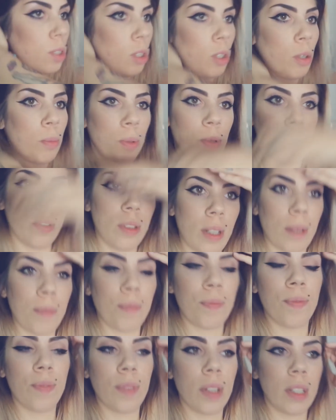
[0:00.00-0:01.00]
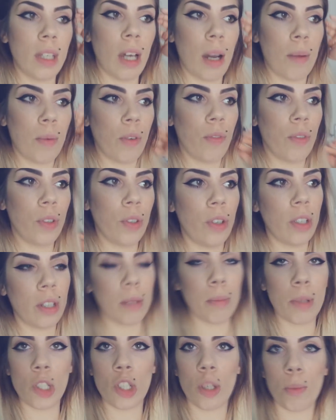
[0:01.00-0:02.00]
Sono pronta. Andiamo, non vedo l'ora
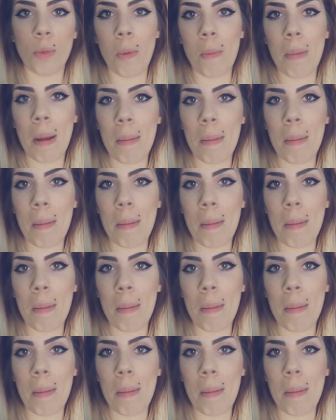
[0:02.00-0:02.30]
di mangiarmi